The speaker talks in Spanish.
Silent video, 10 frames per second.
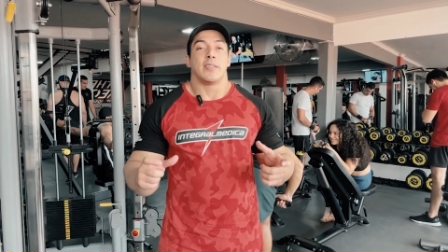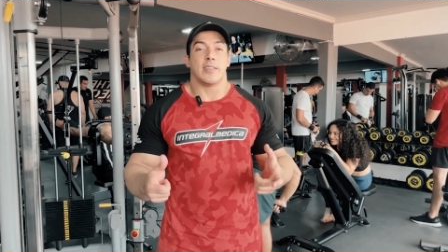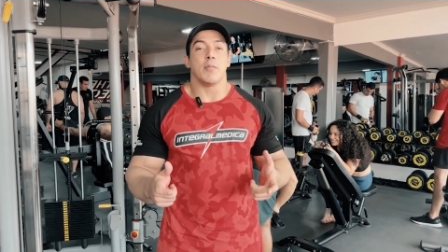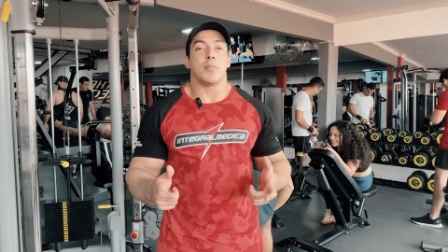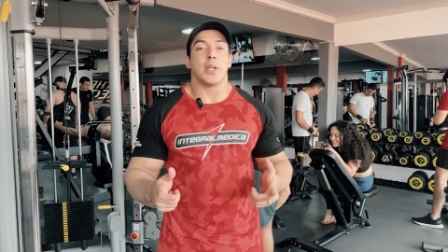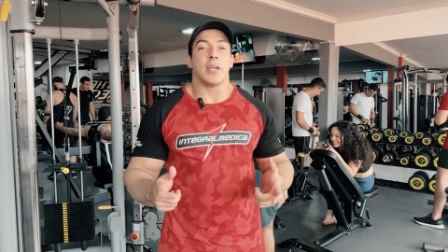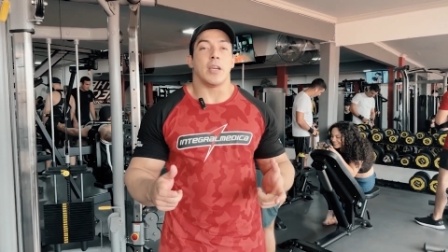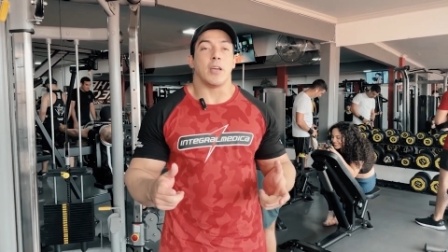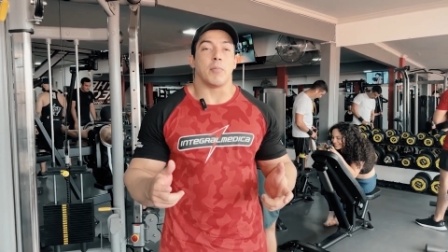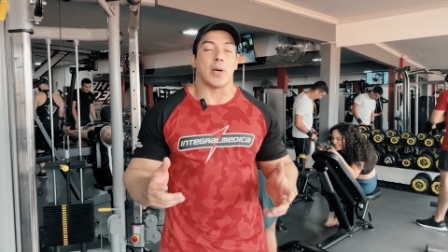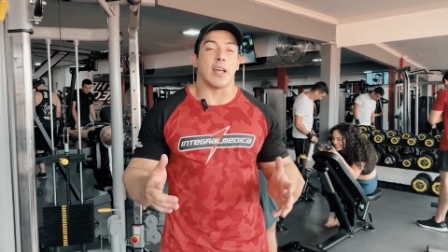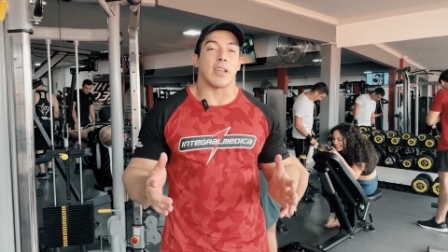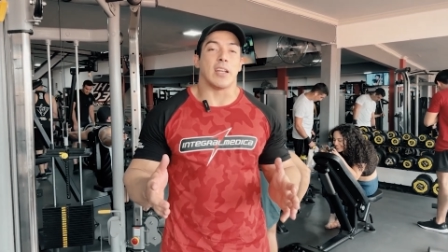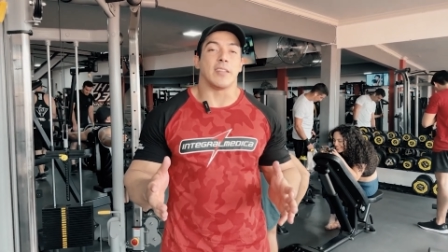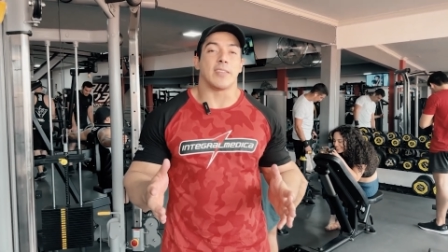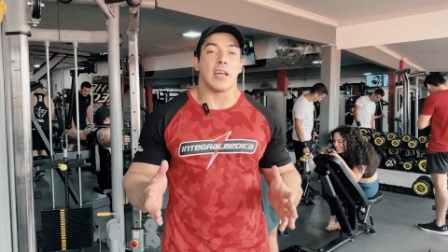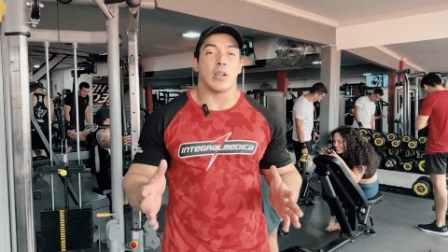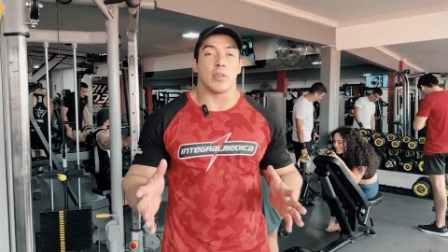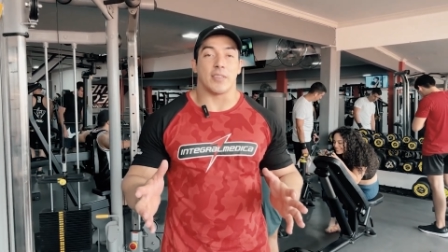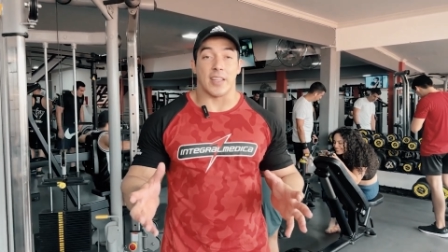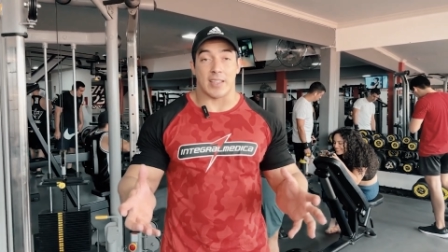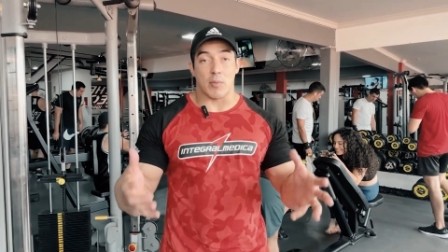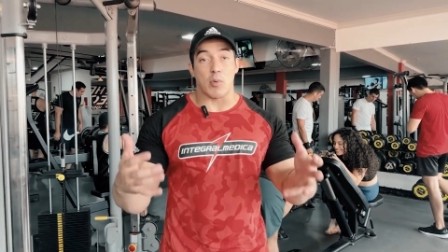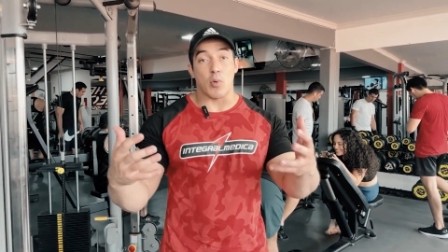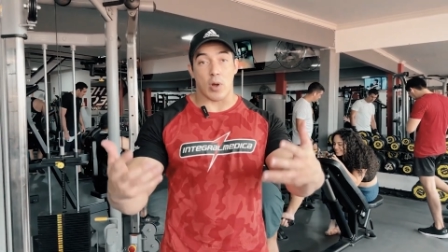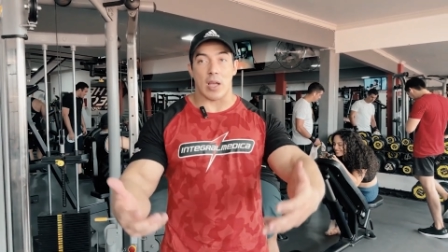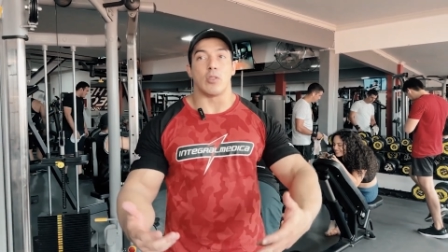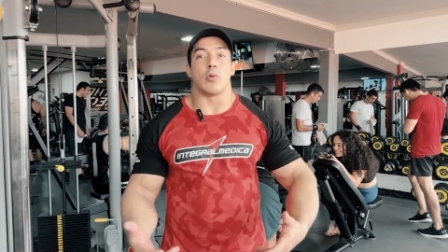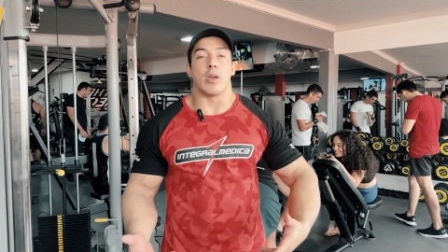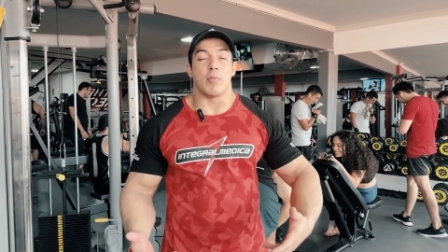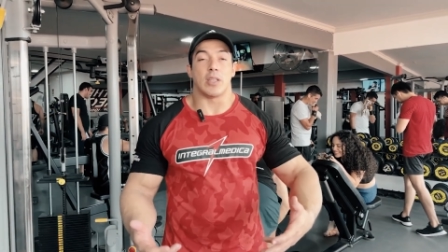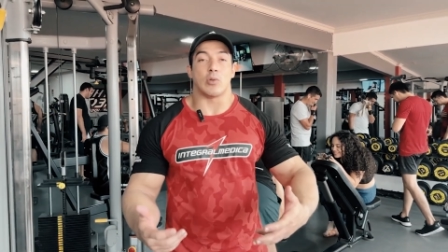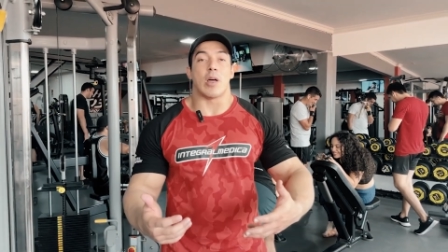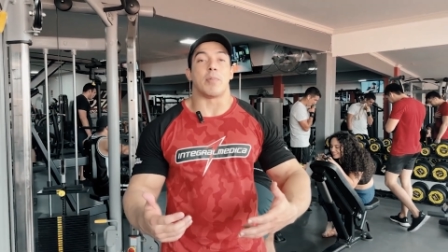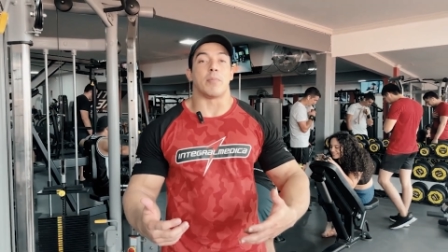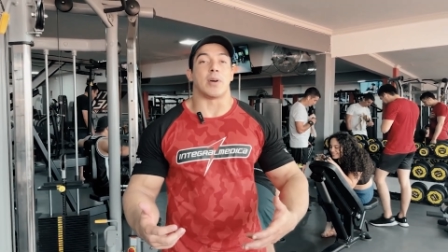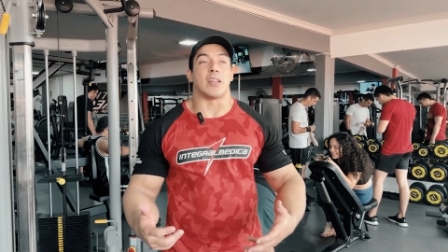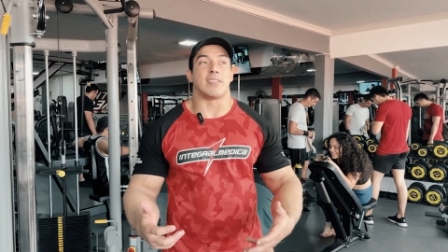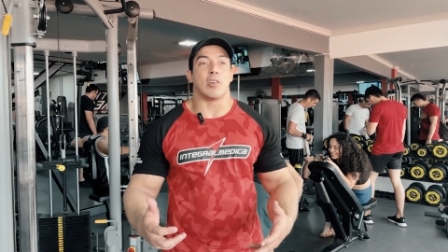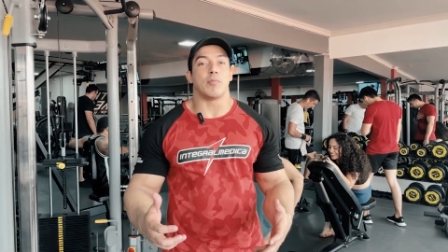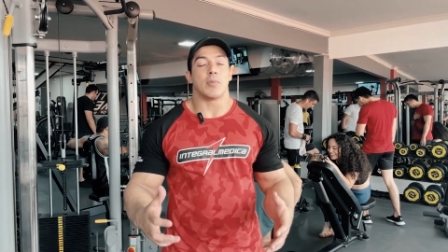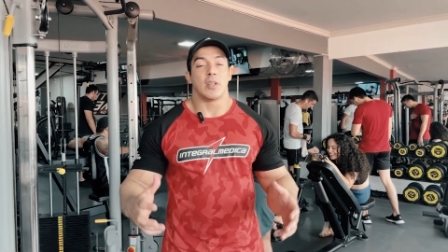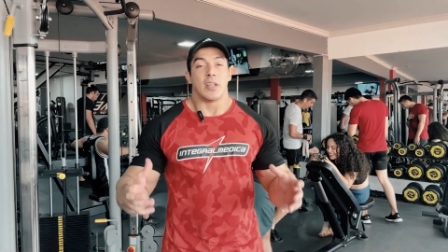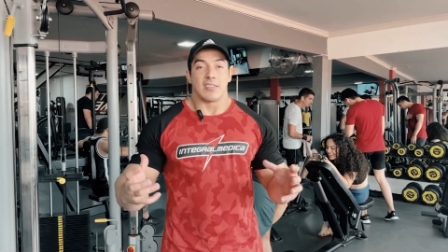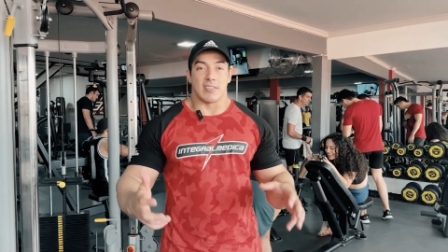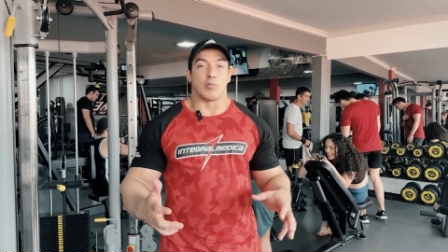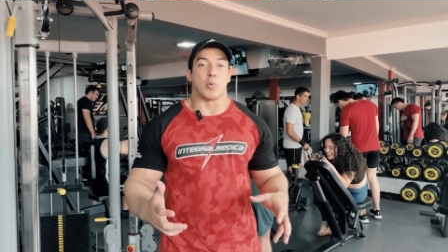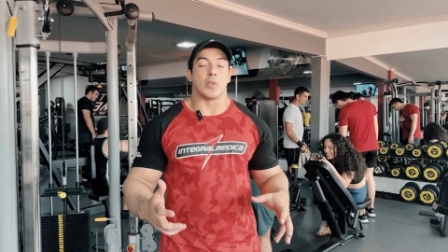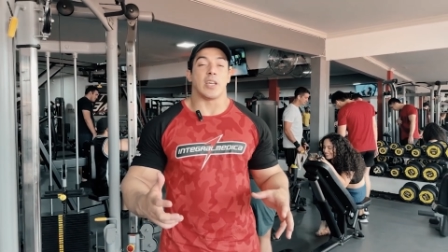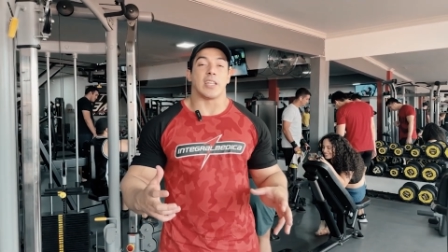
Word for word: Siempre para realizar, si estamos buscando obviamente una preparación, se supone